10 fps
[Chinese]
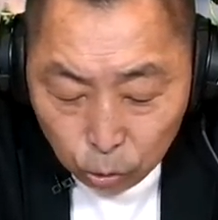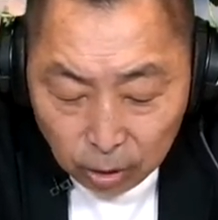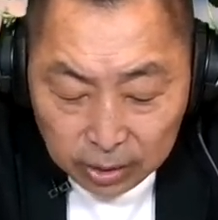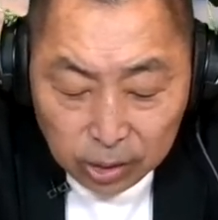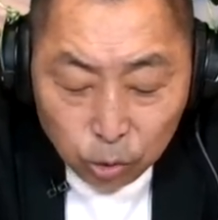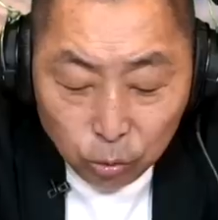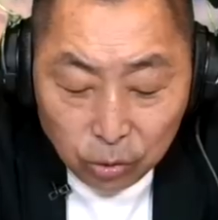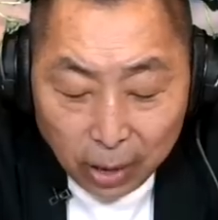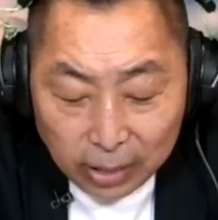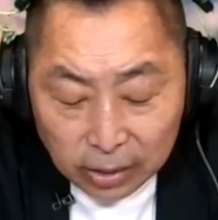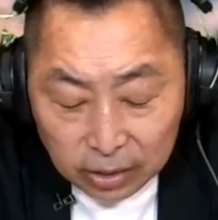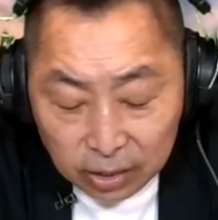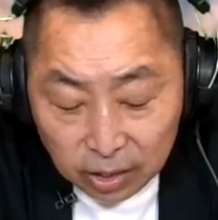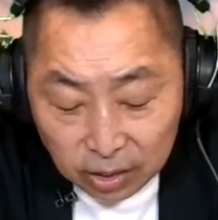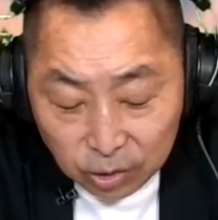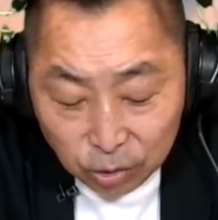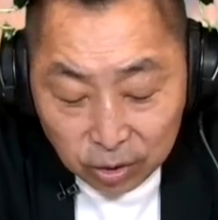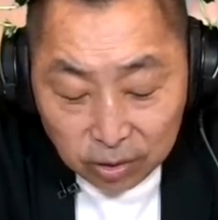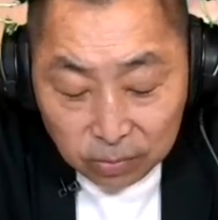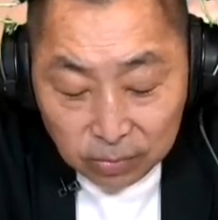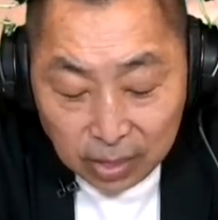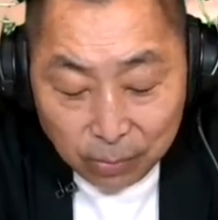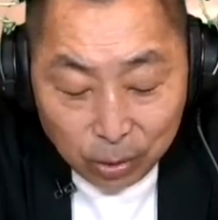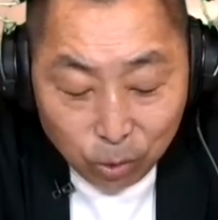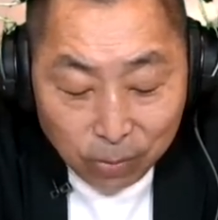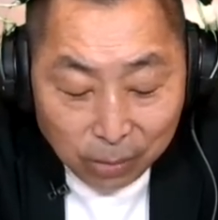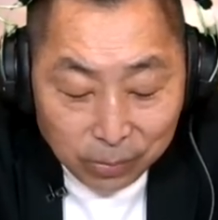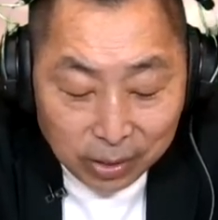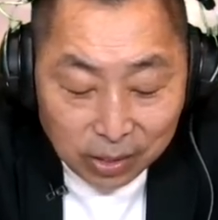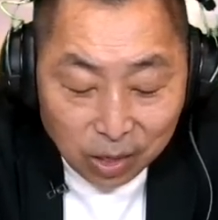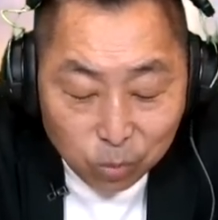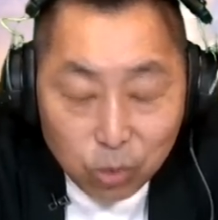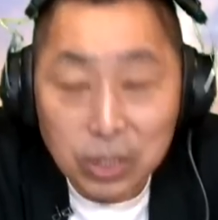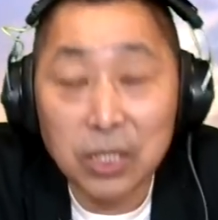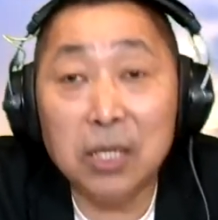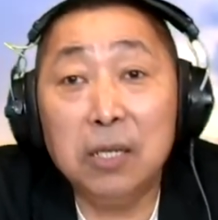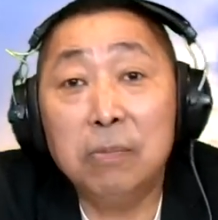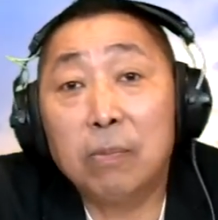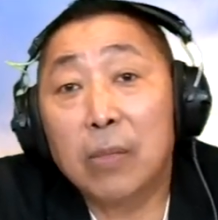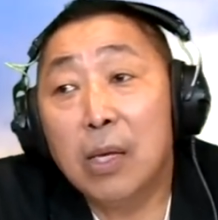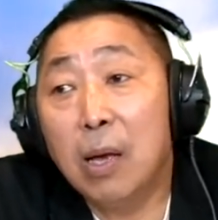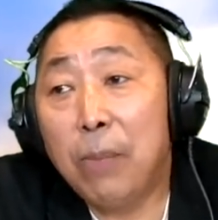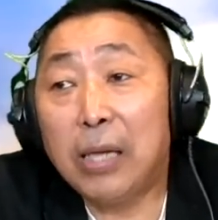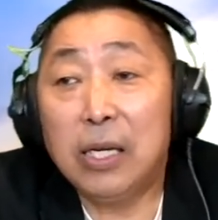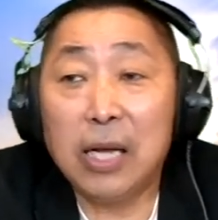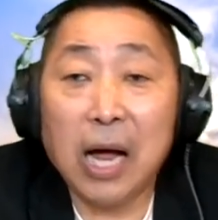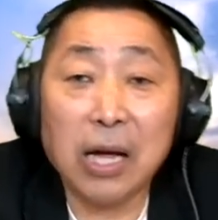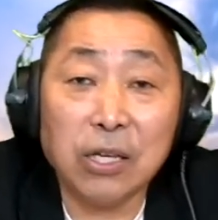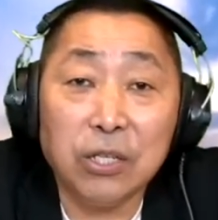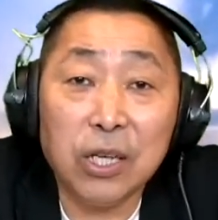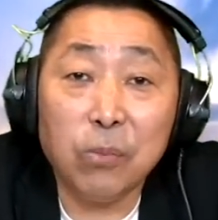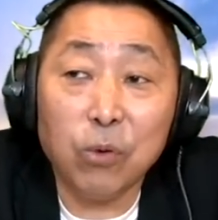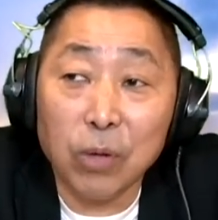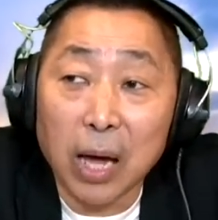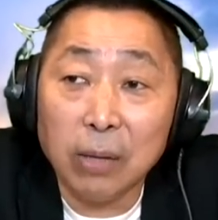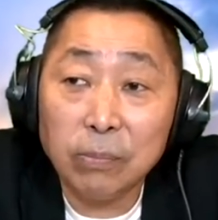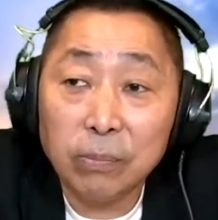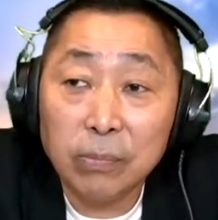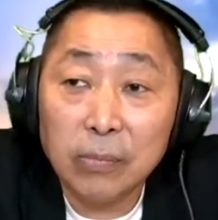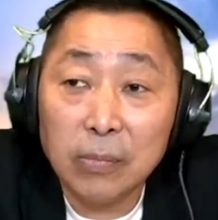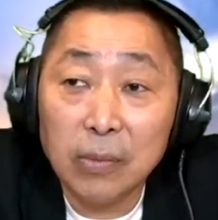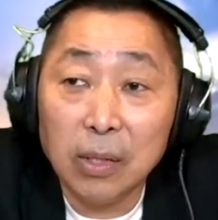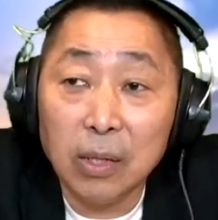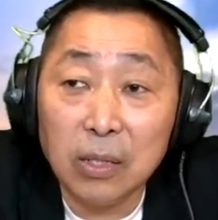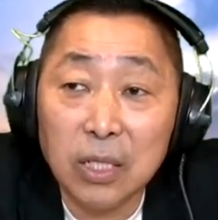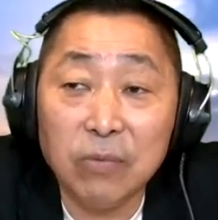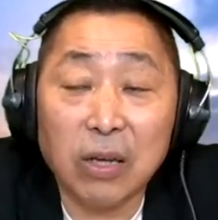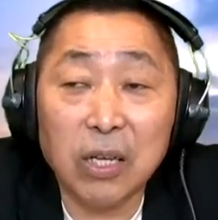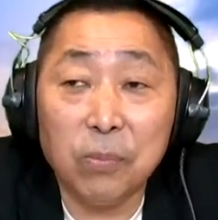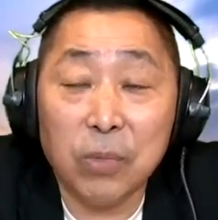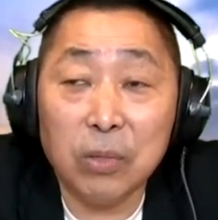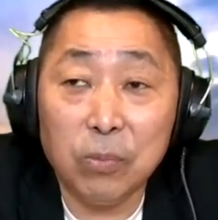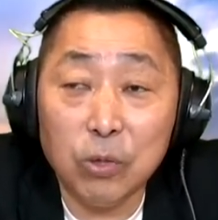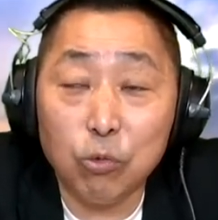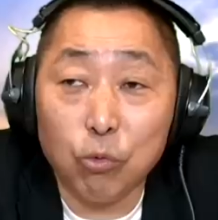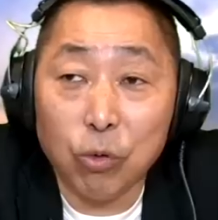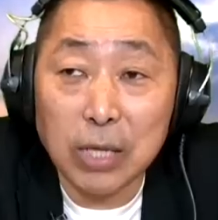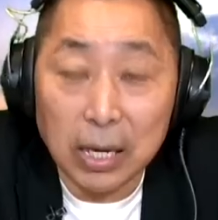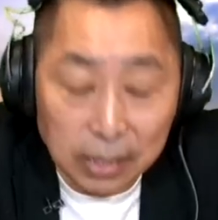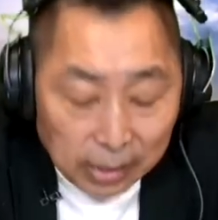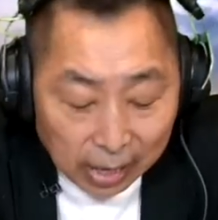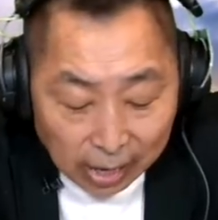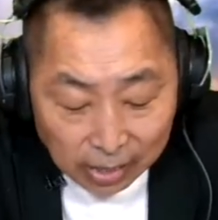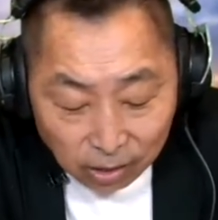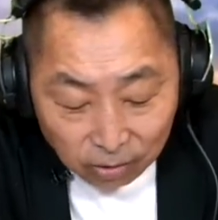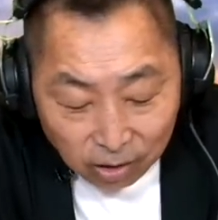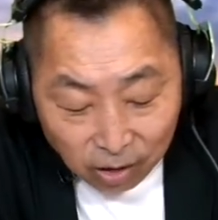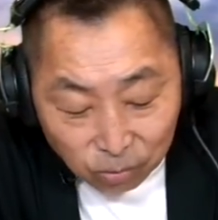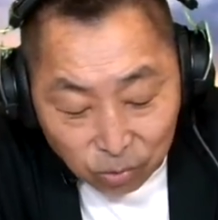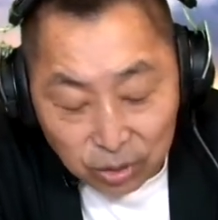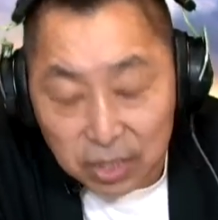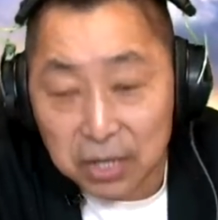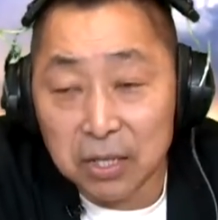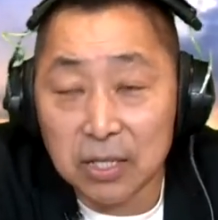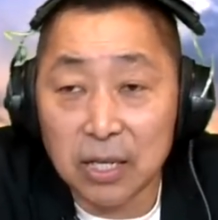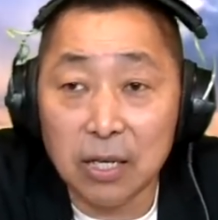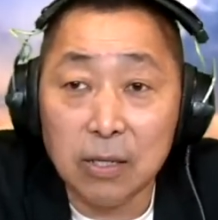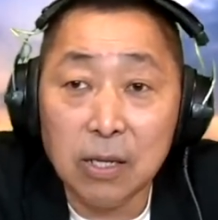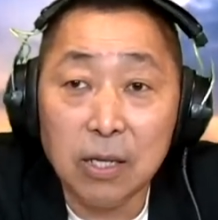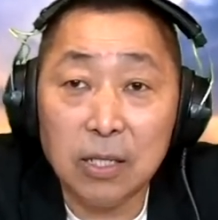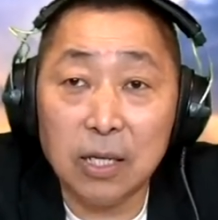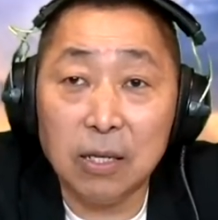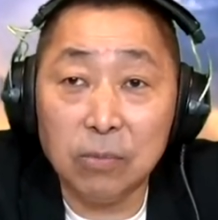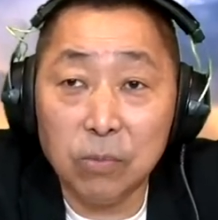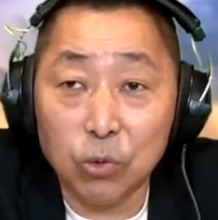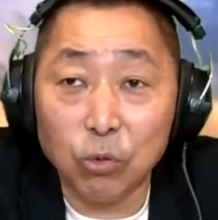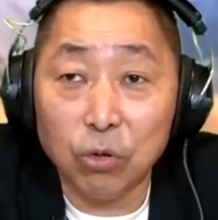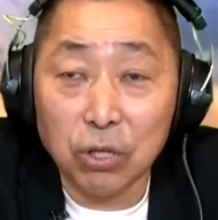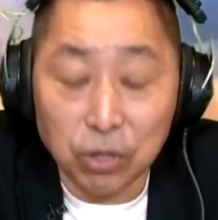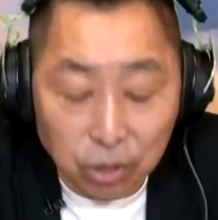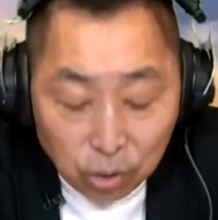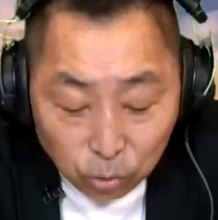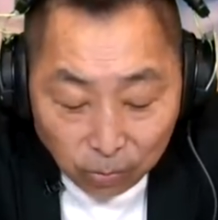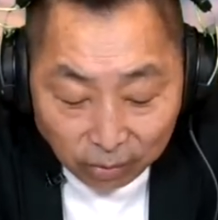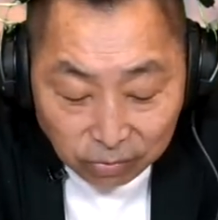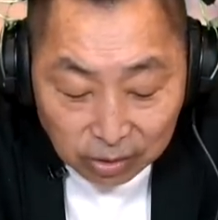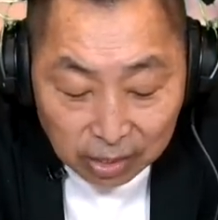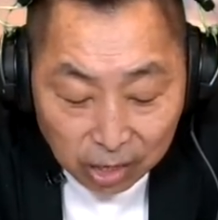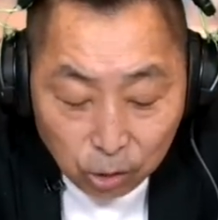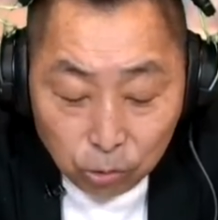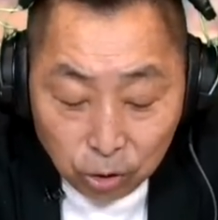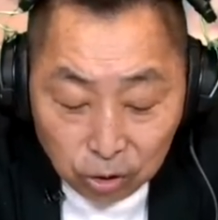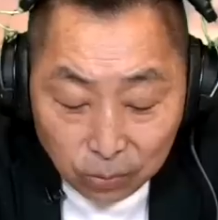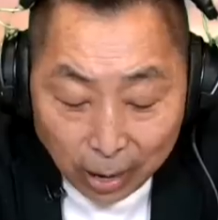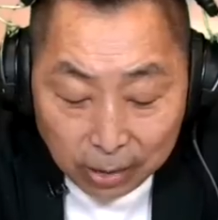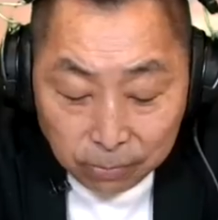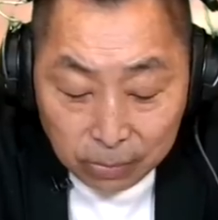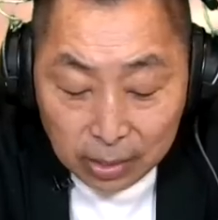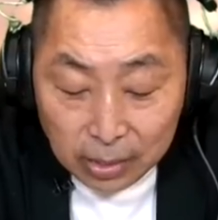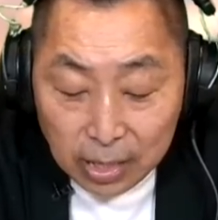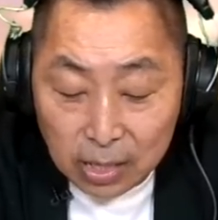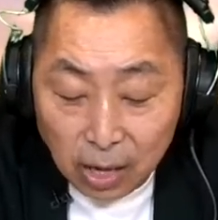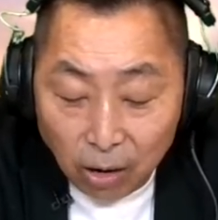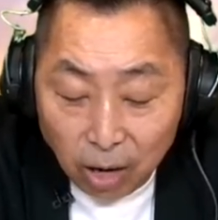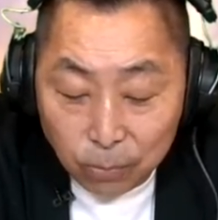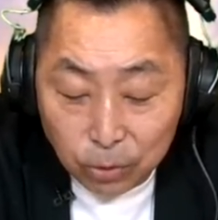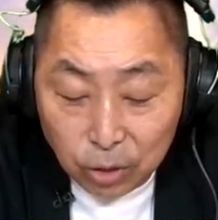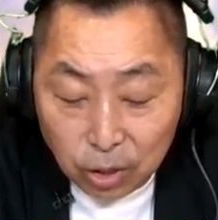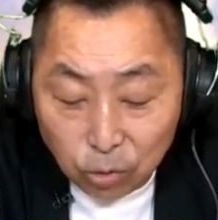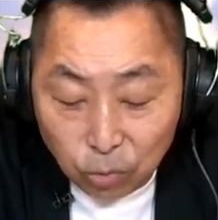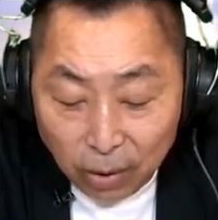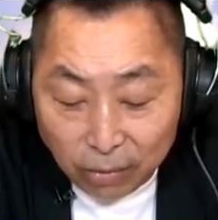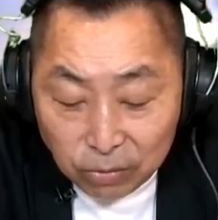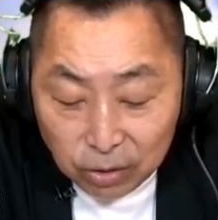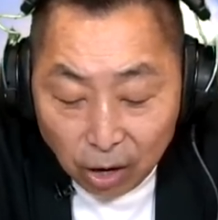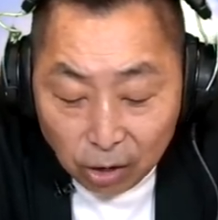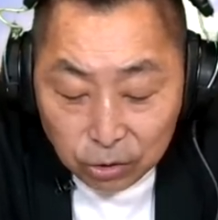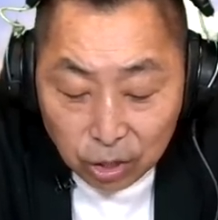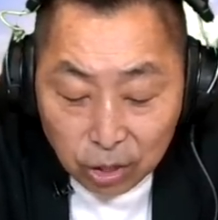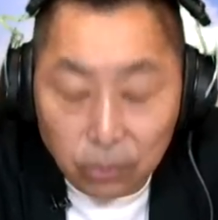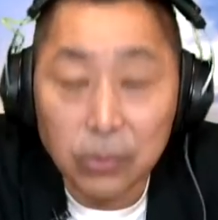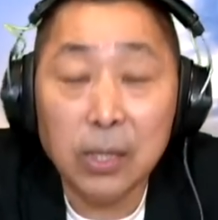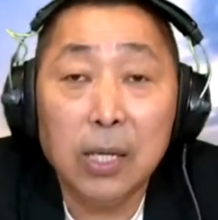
除了印度以外呢，第二呢，就是在美国旁边的墨西哥，拜登大概很羡慕啦。呃，西方的民民主国家呢，大家看到呢，墨西哥的这个这个总统的支持度百分之六六十八。也很高啊，不支持度百分之二十六，